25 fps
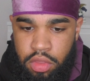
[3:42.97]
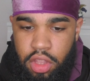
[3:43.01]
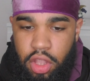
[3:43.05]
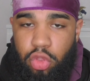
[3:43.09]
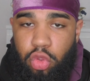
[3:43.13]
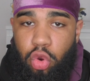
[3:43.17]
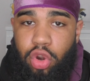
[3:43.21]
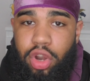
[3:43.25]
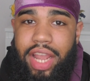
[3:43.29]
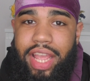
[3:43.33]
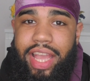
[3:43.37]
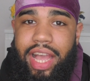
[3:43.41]

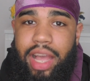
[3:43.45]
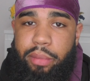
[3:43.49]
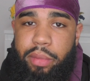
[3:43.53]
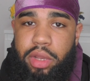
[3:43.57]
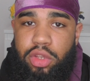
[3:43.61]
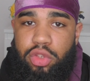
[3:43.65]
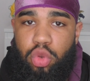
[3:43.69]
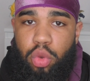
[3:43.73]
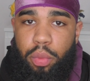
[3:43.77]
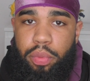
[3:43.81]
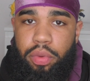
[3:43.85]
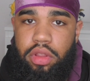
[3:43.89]
Donc là, il
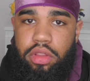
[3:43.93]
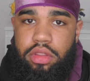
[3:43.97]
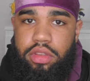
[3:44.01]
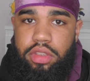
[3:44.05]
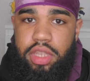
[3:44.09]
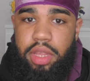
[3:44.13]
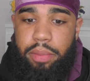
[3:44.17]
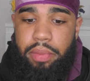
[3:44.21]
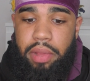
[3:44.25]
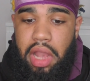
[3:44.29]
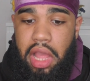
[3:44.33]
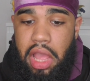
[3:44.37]
ramène son pote qui
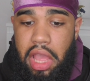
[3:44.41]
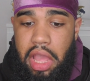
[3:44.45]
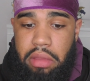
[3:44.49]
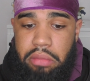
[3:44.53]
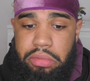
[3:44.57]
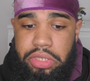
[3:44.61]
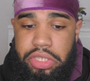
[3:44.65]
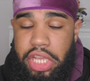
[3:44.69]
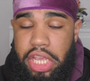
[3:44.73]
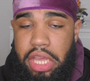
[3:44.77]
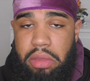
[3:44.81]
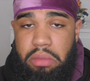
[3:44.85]
s'appelle
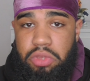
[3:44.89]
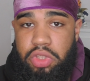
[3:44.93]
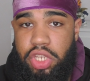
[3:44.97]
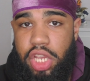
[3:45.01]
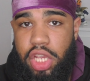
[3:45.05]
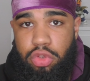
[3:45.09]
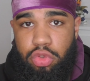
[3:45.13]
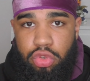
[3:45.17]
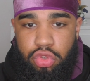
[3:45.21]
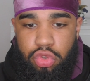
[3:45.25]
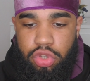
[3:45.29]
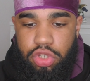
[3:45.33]

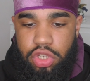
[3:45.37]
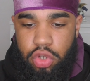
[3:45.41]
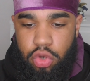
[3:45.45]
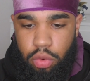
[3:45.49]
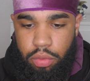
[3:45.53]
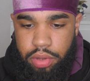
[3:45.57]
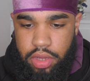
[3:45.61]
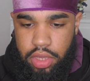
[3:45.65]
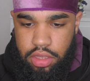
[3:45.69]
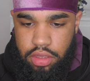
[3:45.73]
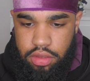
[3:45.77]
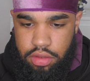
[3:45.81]
MJMJ, de ce que j'ai
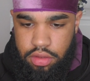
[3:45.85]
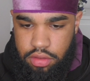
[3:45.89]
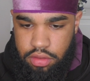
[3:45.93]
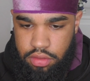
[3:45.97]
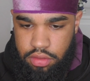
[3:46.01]
compris.